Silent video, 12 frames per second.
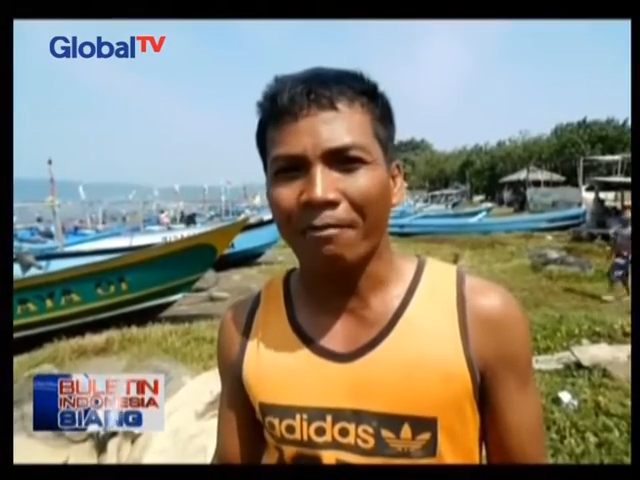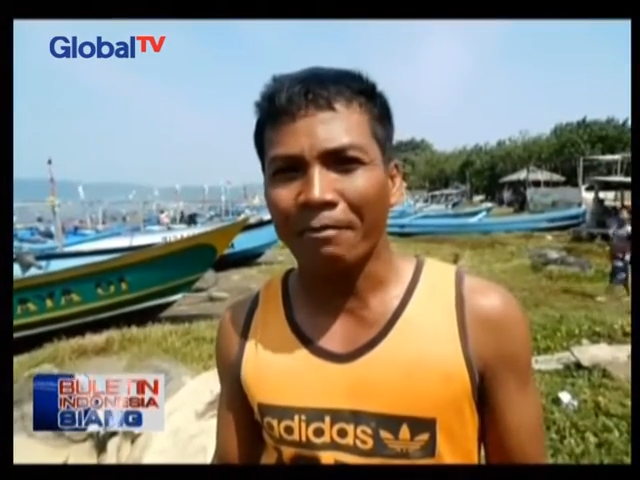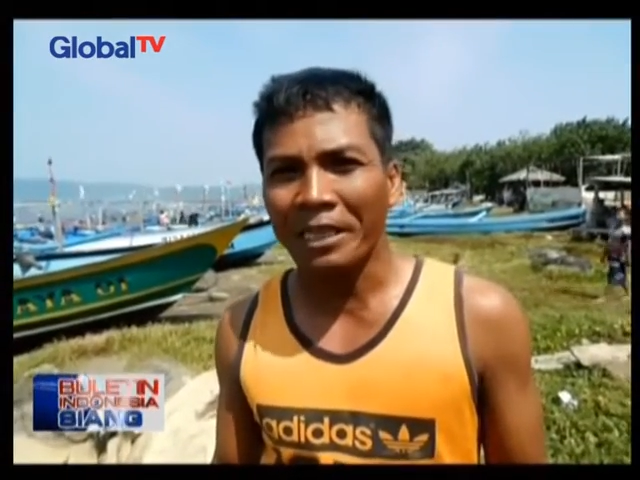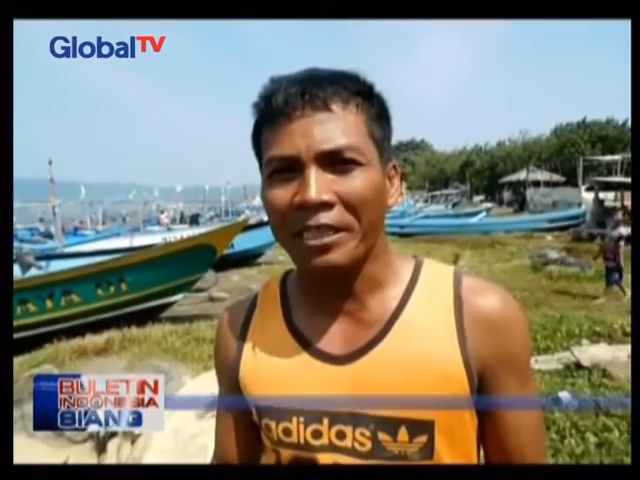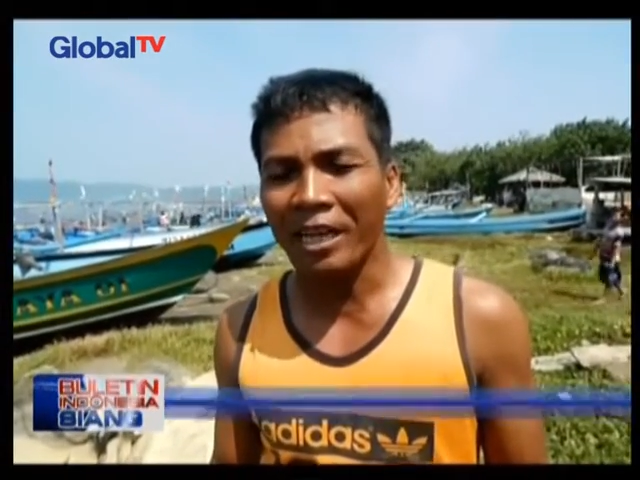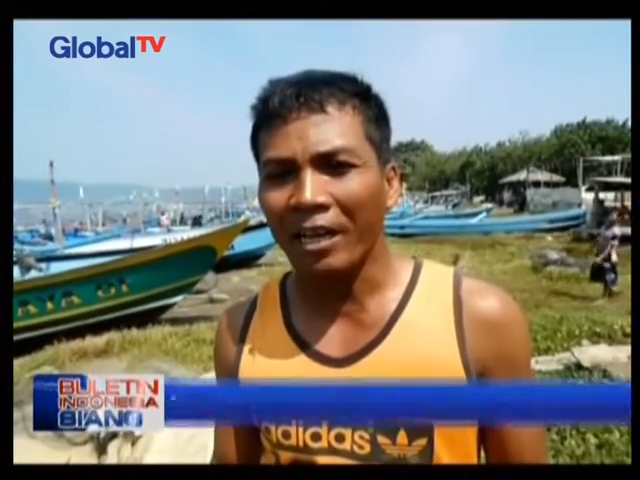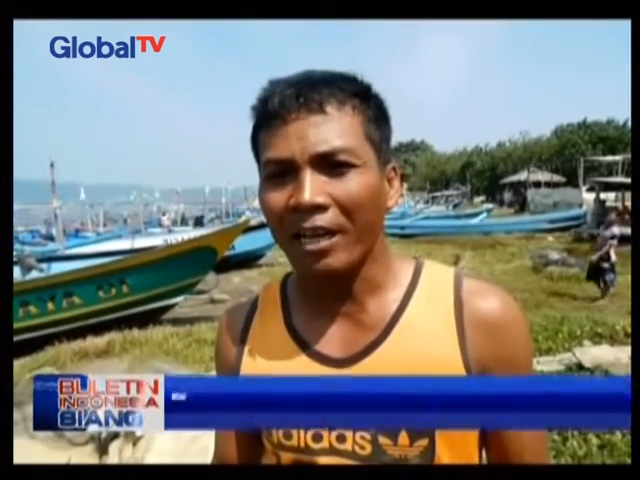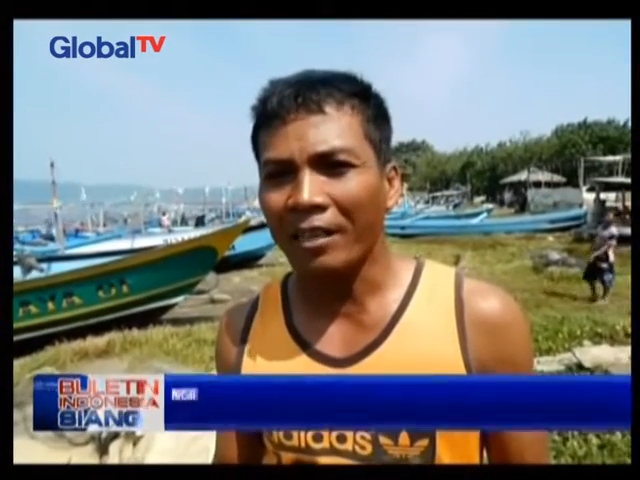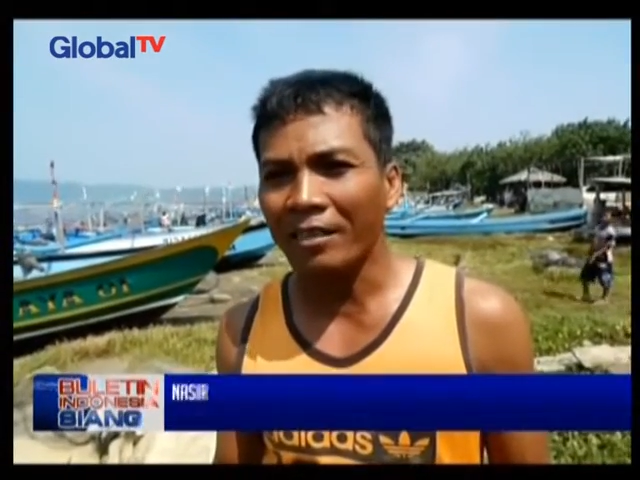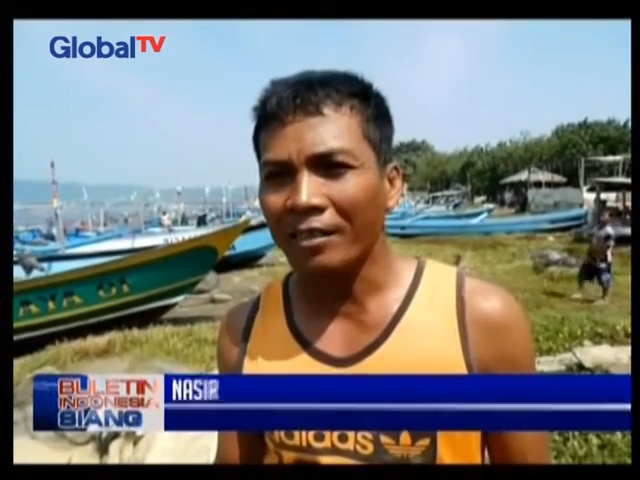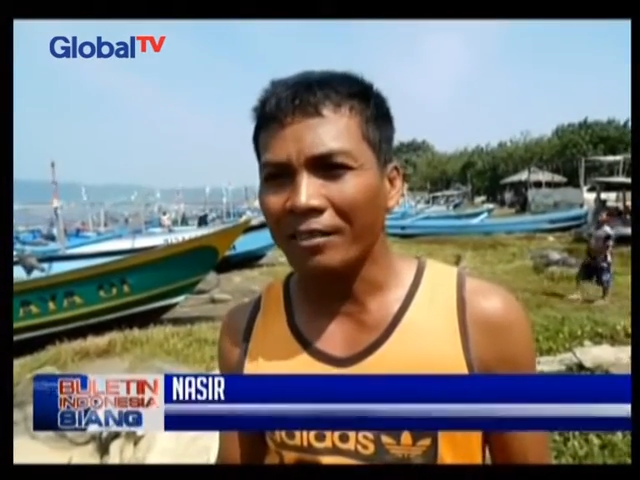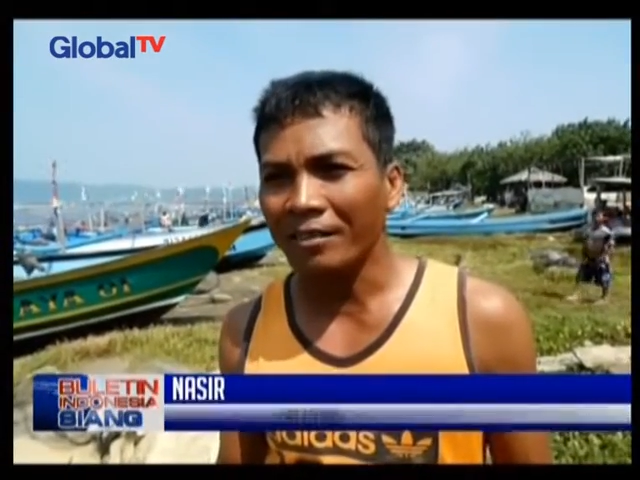minyak kan
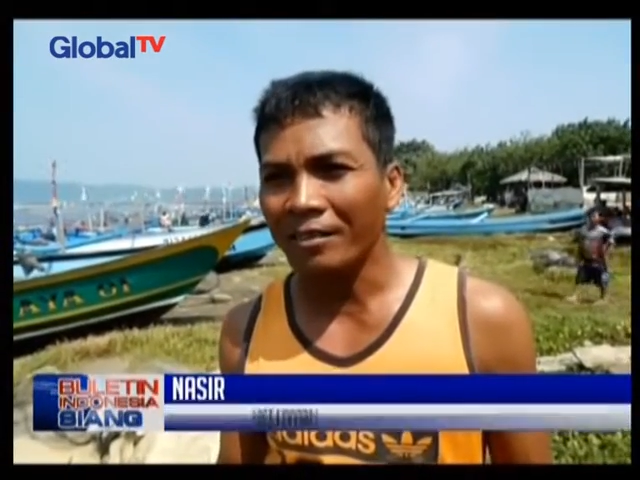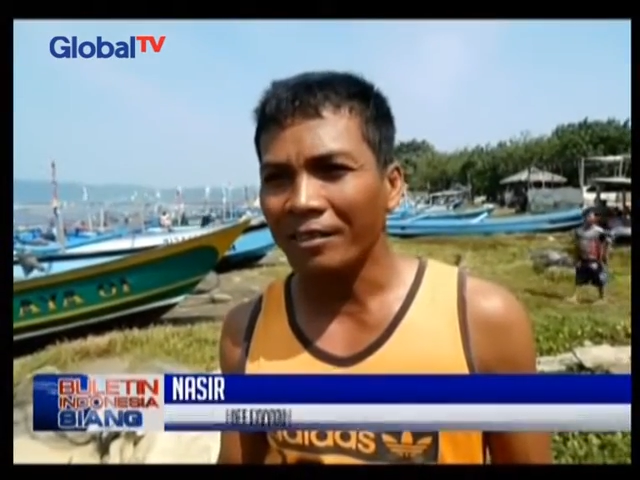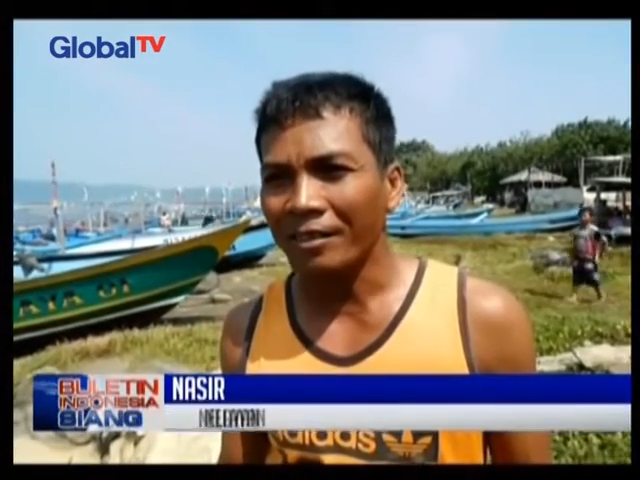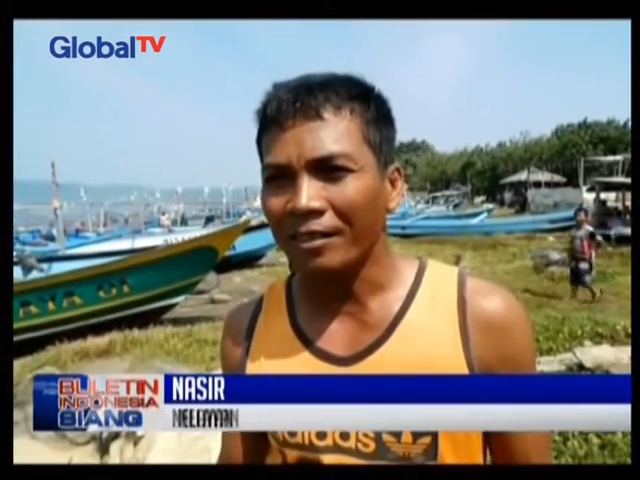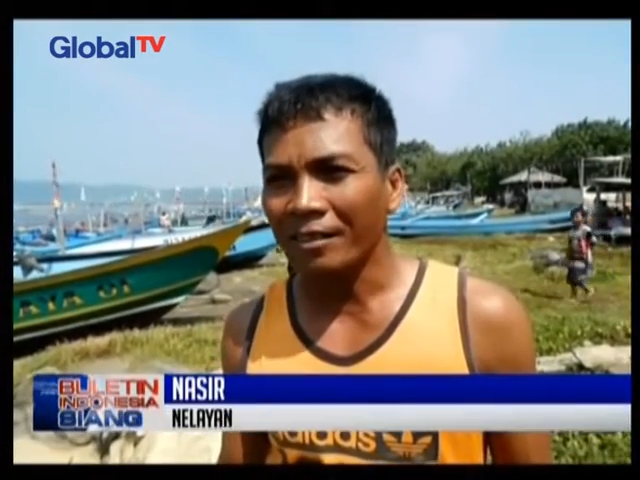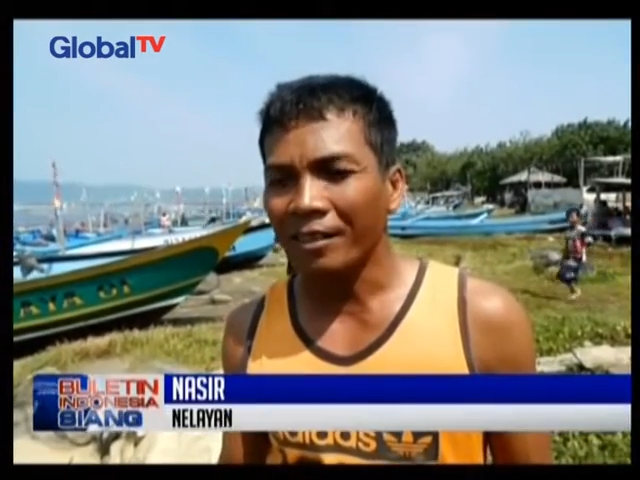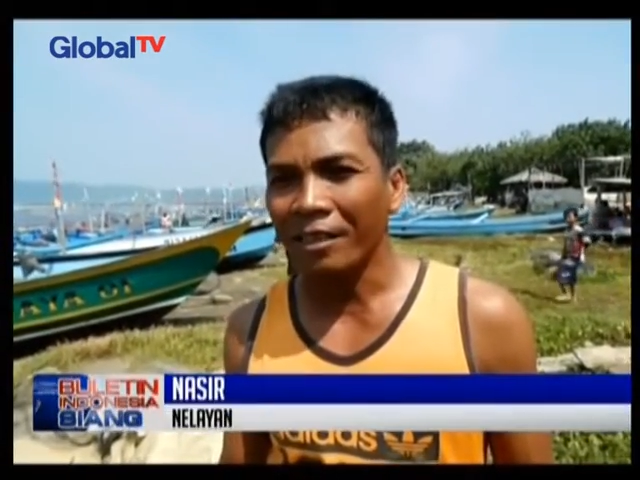hmm.